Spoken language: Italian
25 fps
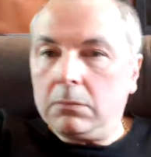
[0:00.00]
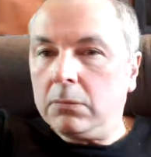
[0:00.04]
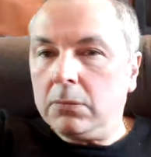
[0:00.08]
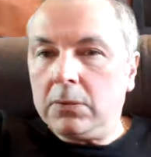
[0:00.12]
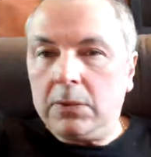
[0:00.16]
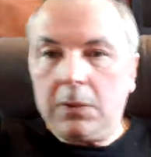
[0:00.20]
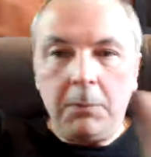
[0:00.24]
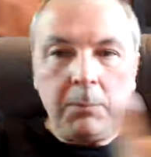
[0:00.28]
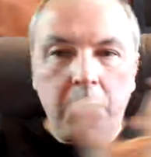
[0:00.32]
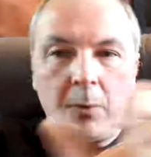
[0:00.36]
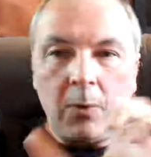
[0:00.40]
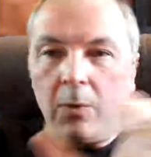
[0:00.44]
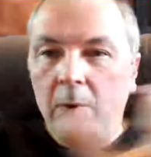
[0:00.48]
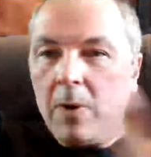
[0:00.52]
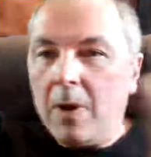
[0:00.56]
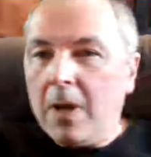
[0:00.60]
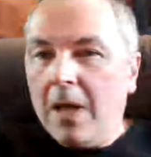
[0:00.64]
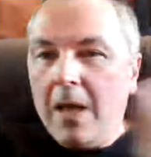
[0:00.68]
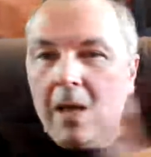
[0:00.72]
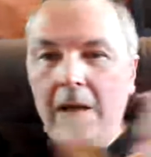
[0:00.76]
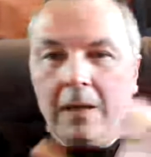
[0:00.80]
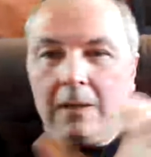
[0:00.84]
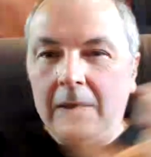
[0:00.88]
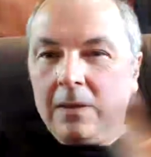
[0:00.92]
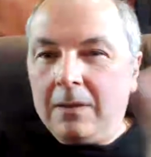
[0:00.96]
tipo
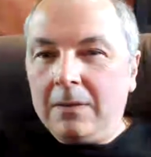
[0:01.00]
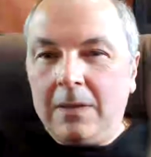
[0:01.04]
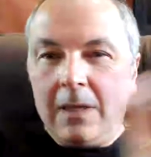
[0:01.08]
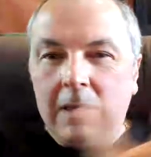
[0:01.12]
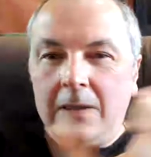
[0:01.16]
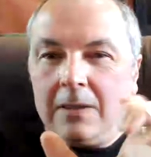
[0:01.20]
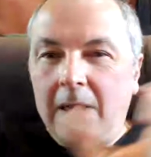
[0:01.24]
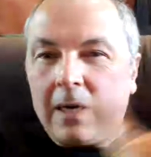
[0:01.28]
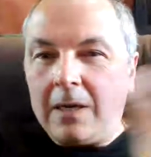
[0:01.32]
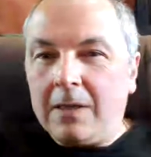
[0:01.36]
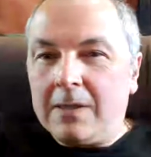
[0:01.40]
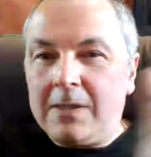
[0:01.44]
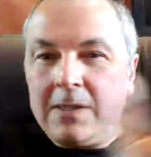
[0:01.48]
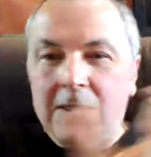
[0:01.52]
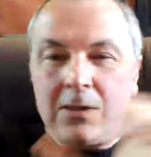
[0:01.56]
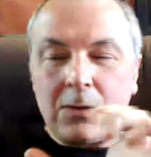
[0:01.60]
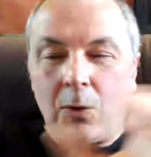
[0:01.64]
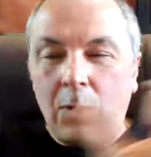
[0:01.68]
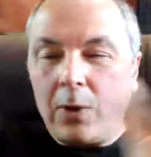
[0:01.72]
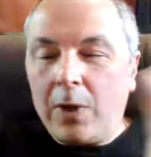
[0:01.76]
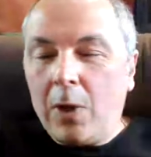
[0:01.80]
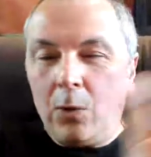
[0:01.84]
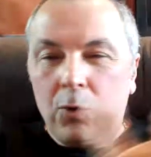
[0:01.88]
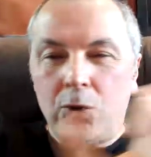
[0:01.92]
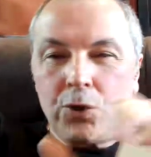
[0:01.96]
eh, dei
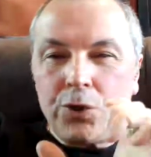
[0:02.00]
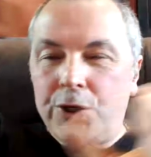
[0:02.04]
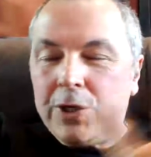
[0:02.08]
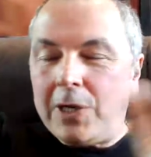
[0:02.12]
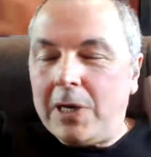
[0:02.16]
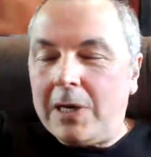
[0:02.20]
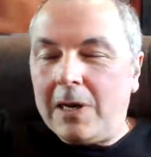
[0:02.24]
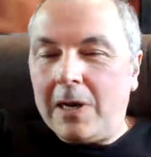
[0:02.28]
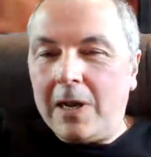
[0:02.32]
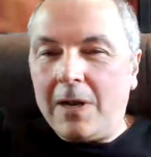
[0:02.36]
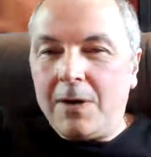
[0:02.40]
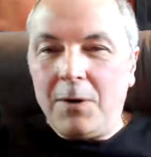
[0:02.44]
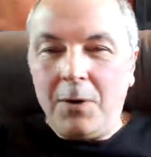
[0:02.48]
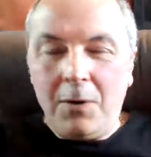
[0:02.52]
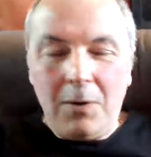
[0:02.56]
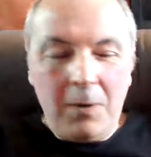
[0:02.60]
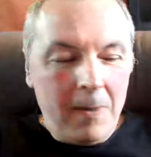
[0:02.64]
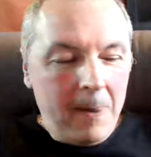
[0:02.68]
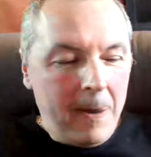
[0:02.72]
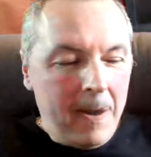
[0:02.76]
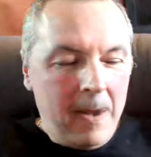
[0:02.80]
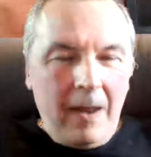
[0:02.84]
transistor che oscillano